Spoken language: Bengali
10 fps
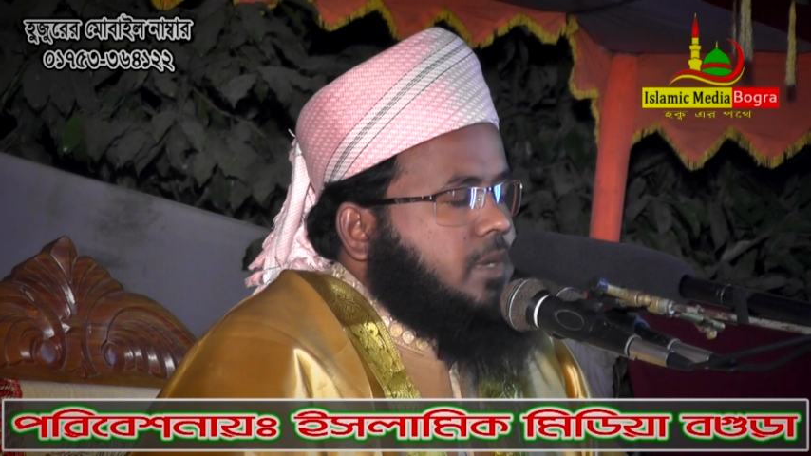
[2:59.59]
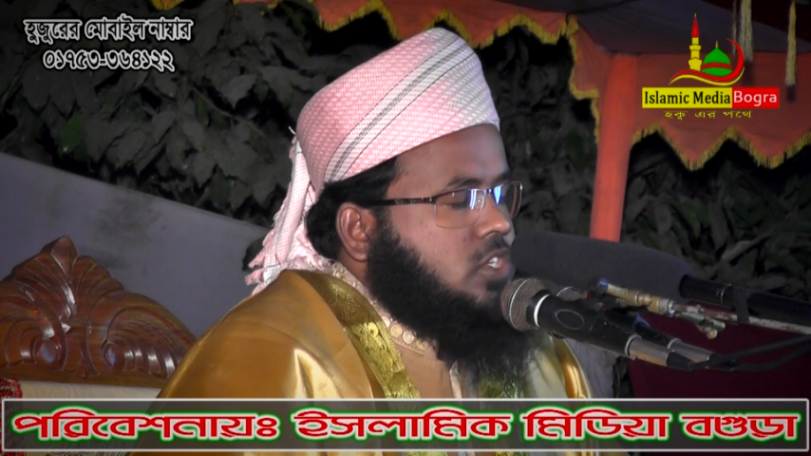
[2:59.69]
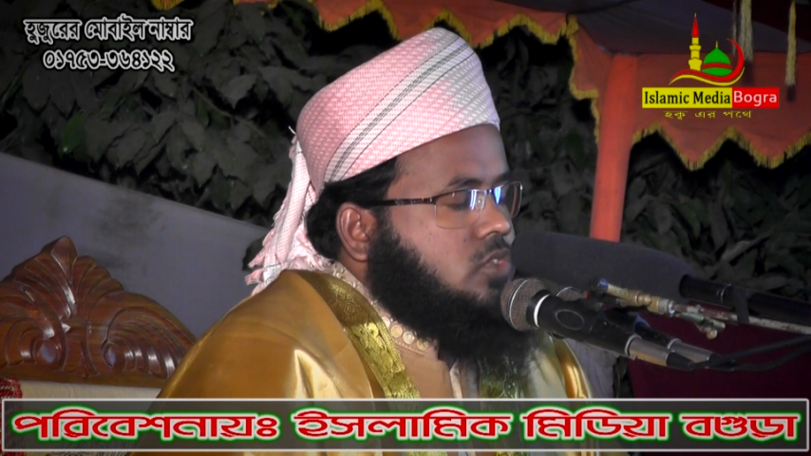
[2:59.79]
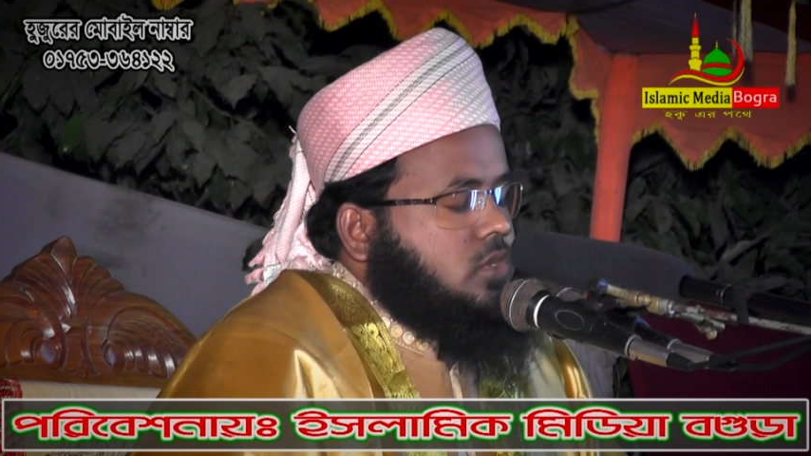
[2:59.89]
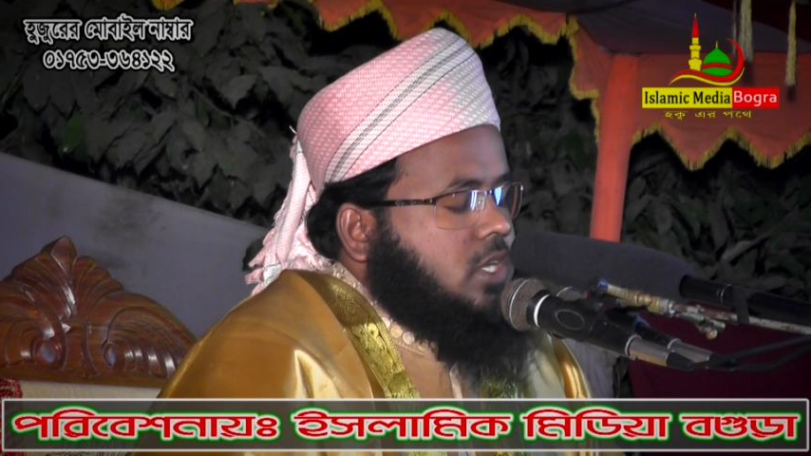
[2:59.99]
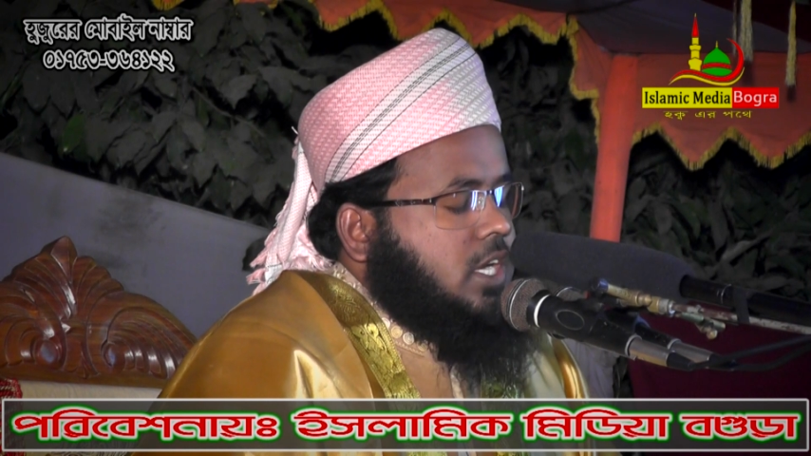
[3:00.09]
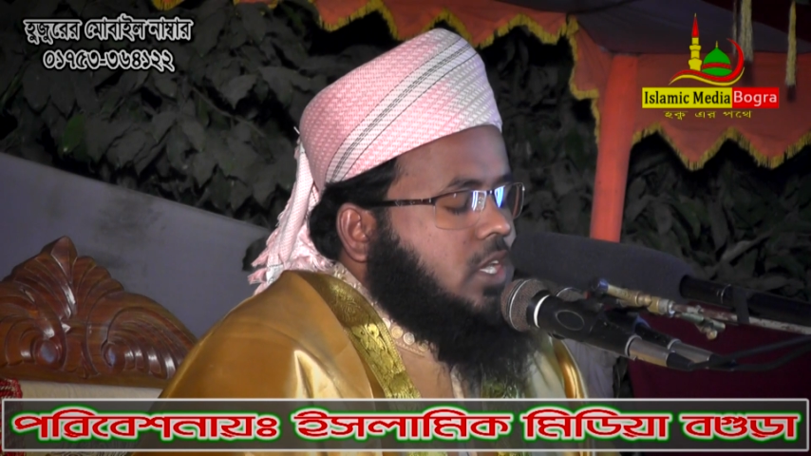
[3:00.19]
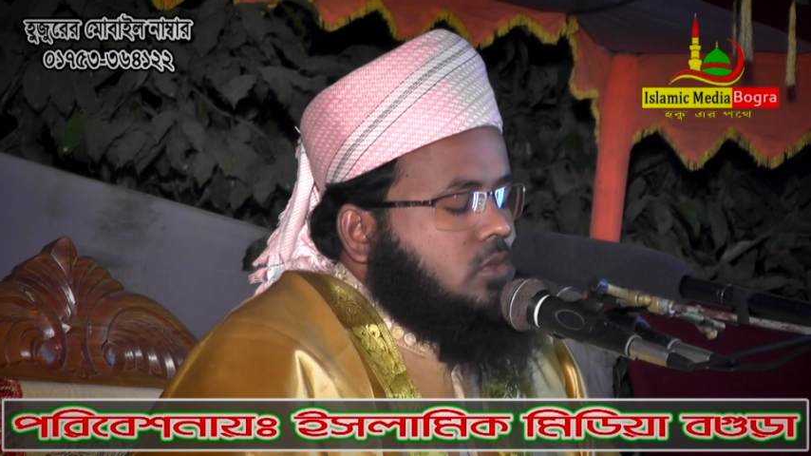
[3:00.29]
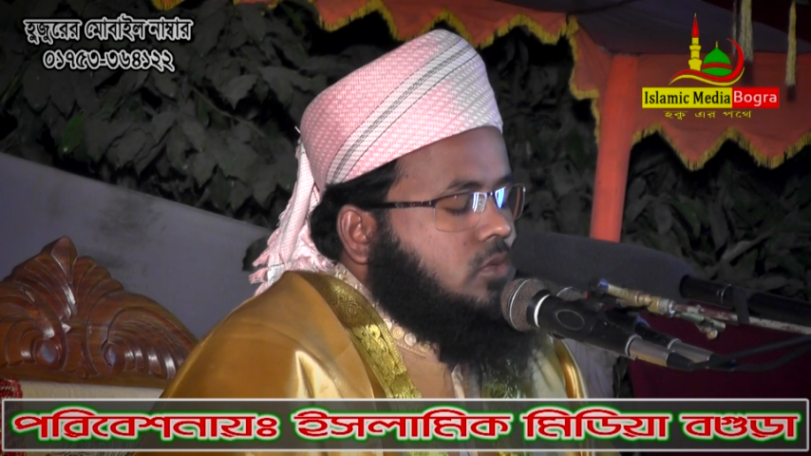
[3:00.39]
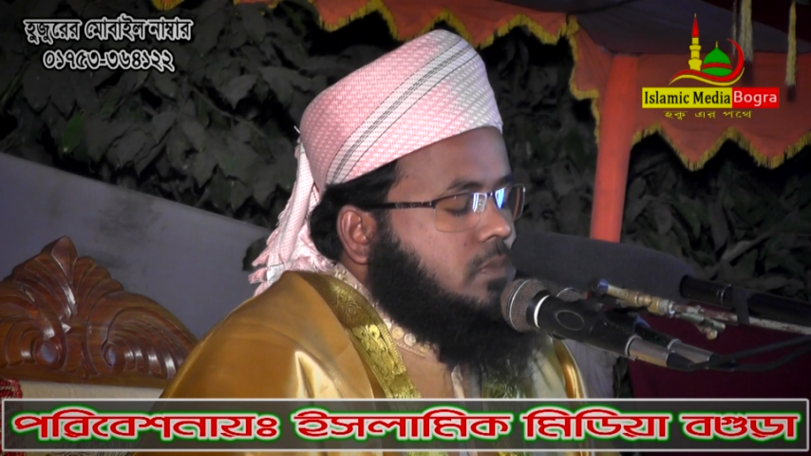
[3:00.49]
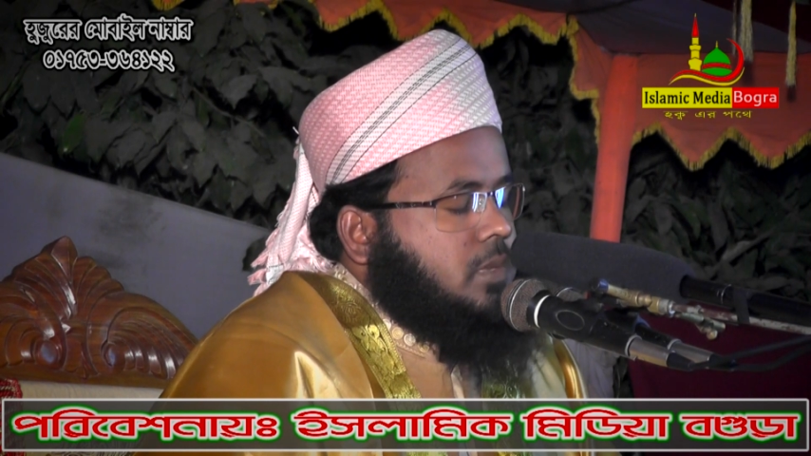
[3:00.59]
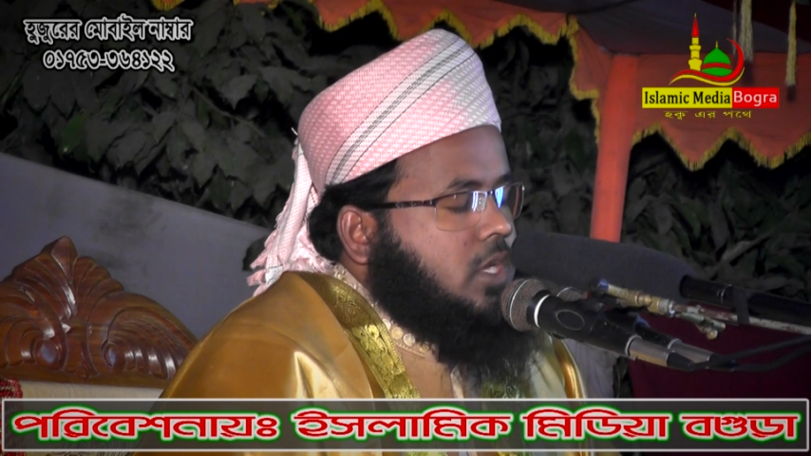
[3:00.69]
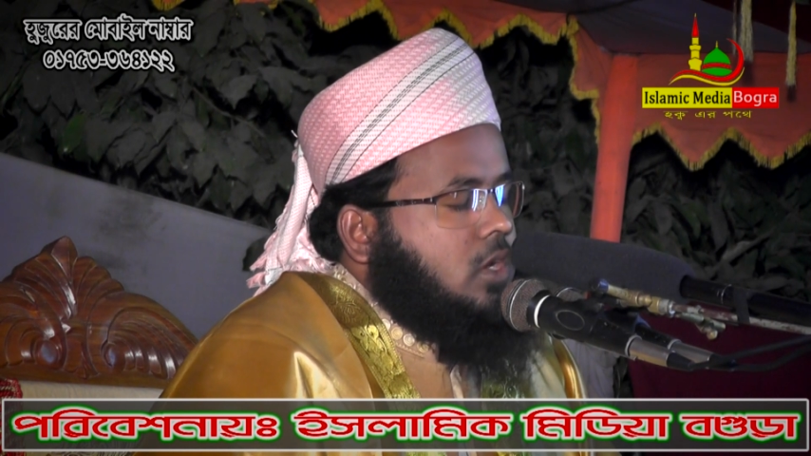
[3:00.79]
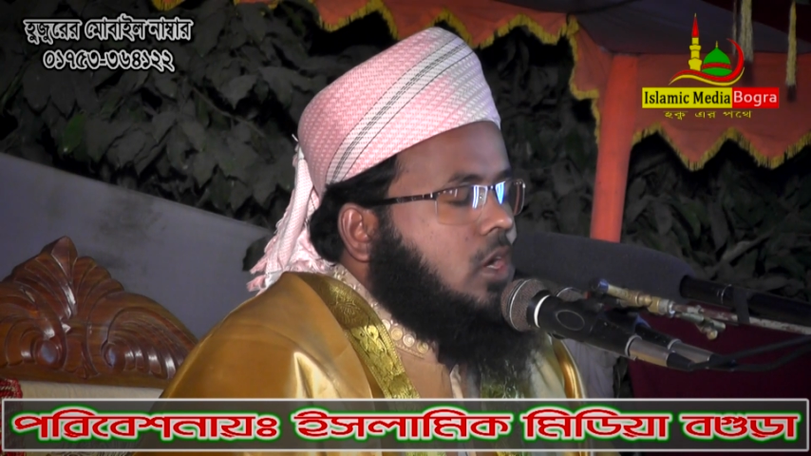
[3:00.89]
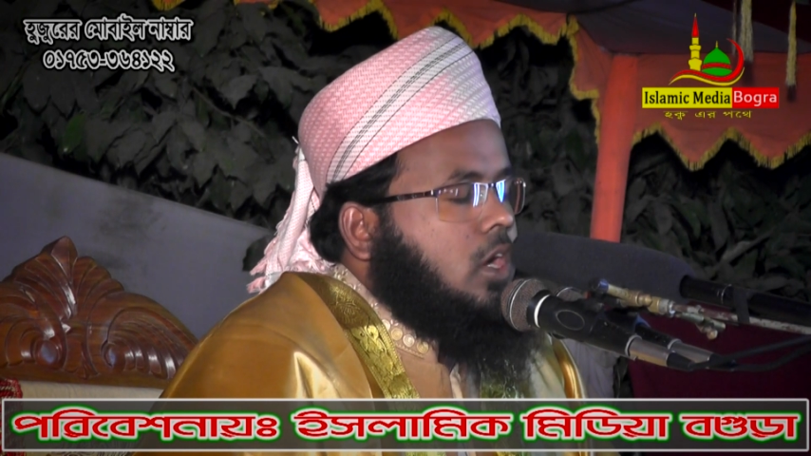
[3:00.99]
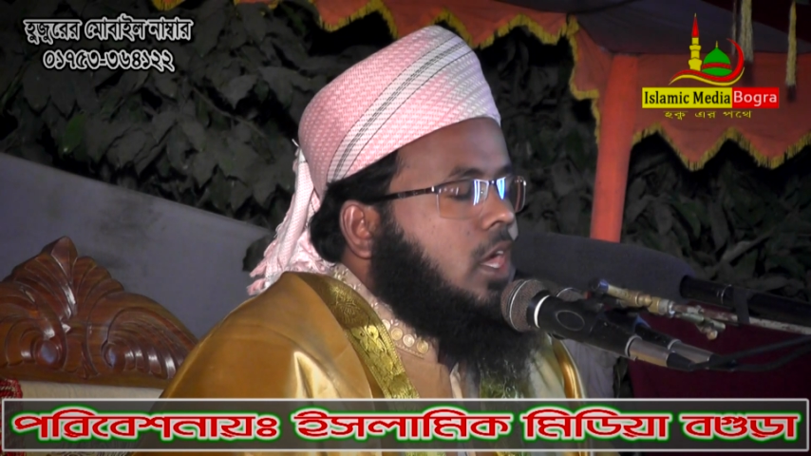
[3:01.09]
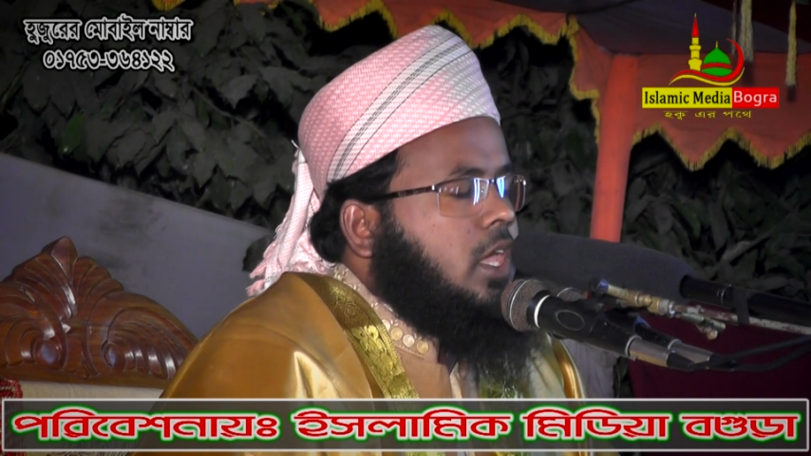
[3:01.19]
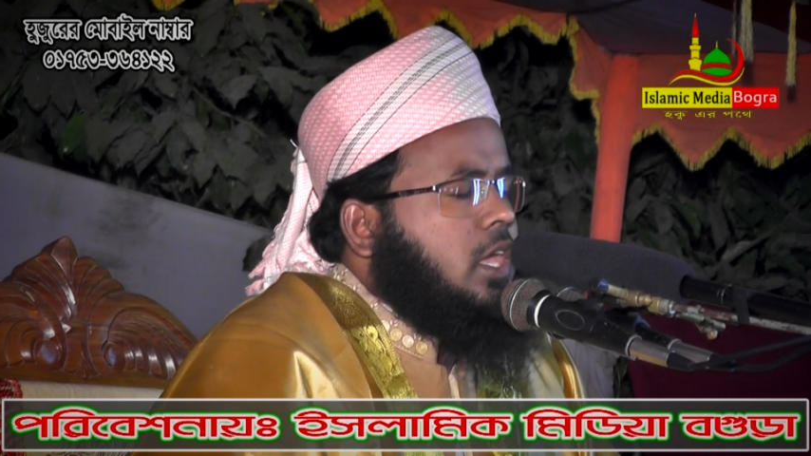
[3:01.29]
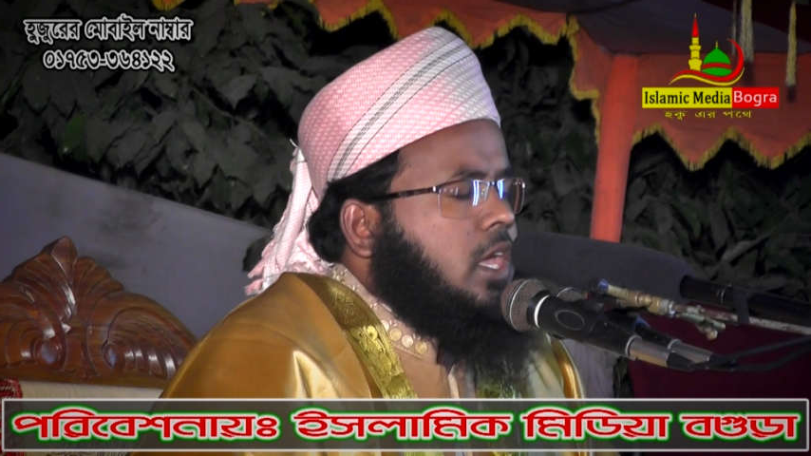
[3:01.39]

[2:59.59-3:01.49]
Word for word: পাঁচশো টাকার নোট বের হয়